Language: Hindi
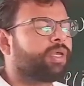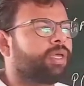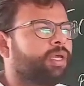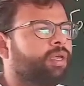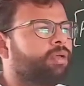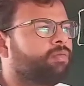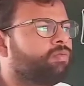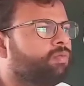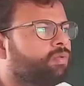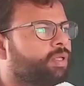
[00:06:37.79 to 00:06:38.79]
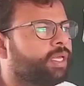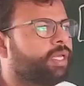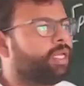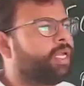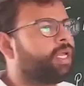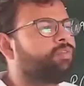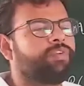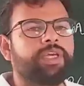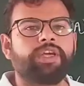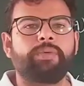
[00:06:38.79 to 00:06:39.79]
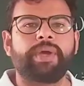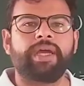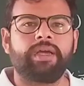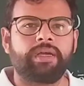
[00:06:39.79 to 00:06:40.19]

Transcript: कि एक वीक में